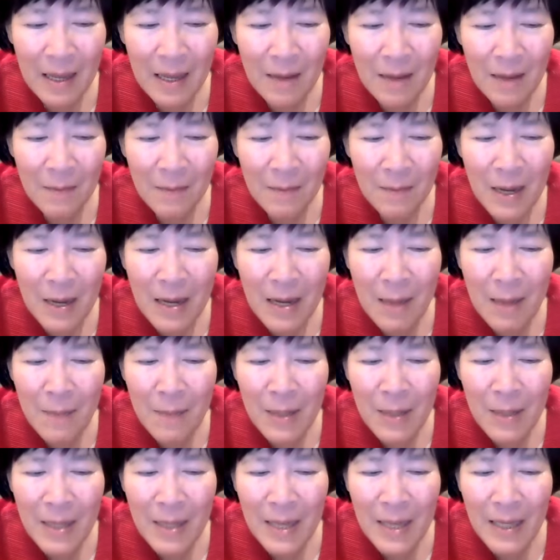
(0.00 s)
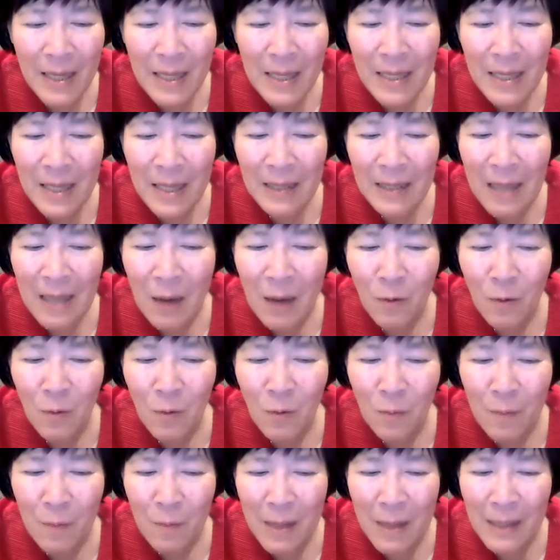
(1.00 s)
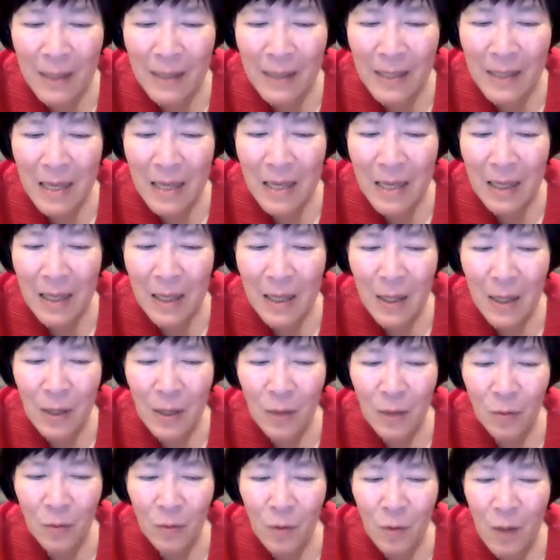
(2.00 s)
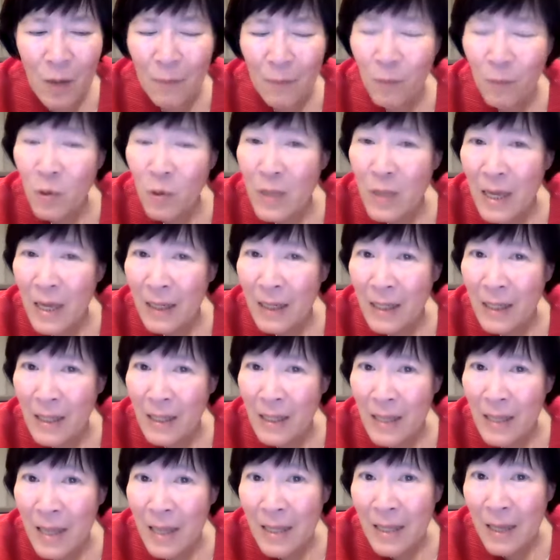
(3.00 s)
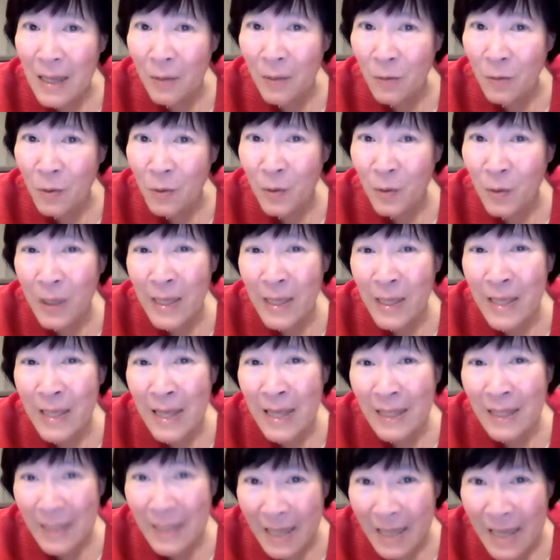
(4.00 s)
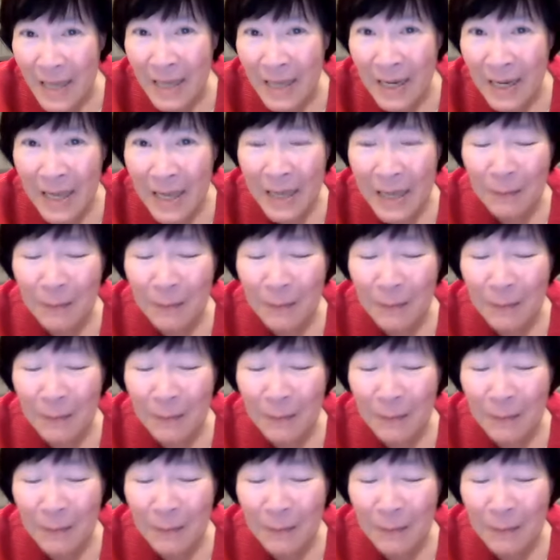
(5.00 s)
bagaimana kita tahu pasti Tuhan punya rencana untuk kita sendiri?